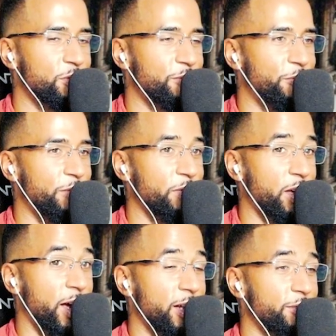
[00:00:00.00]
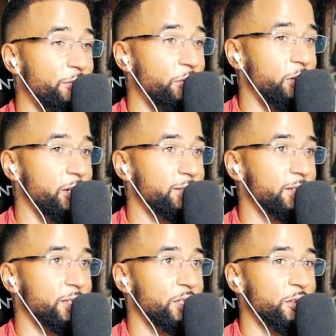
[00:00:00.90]
wir müssen, wenn wir heilen wollen
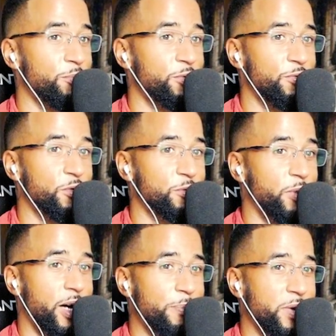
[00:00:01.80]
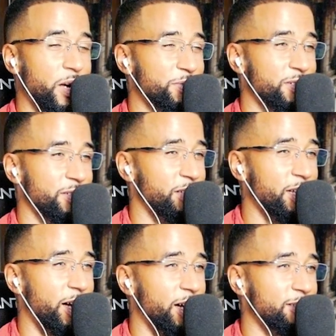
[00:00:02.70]
als Gesellschaft, müssen wir uns mal abkapseln.
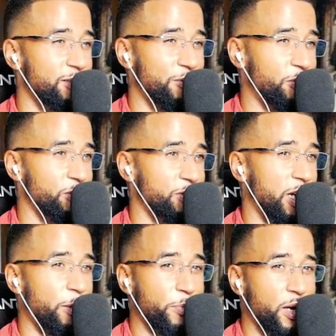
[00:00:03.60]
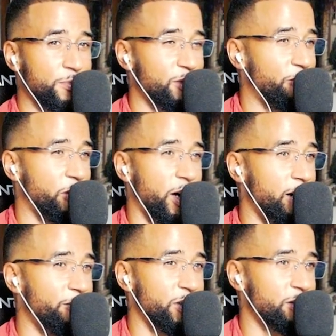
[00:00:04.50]
Jeder einzelne von uns. Abkapseln von
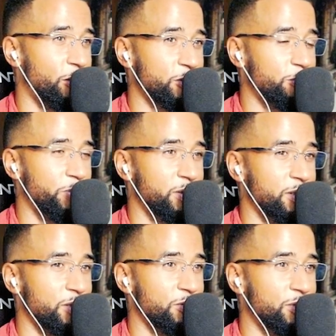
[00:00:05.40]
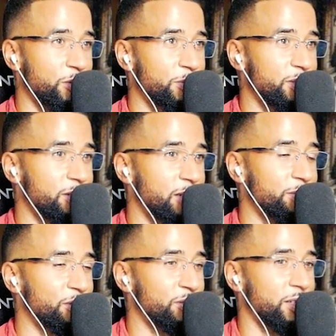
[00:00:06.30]
allem, was draußen passiert und sich mit sich selbst